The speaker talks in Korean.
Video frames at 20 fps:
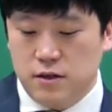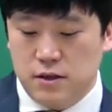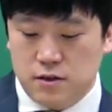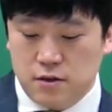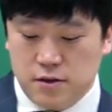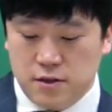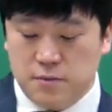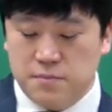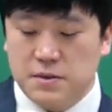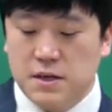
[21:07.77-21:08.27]

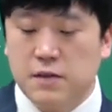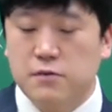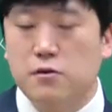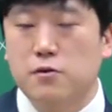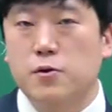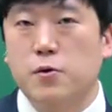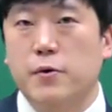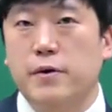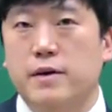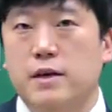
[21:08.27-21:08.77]

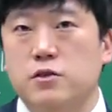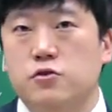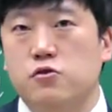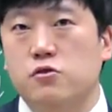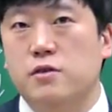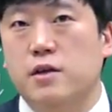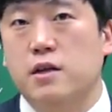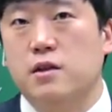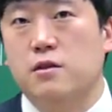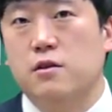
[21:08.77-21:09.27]
2014년도에
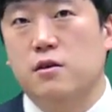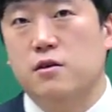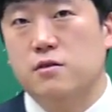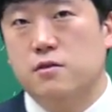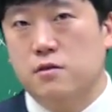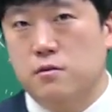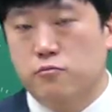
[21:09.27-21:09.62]
기출됐던 그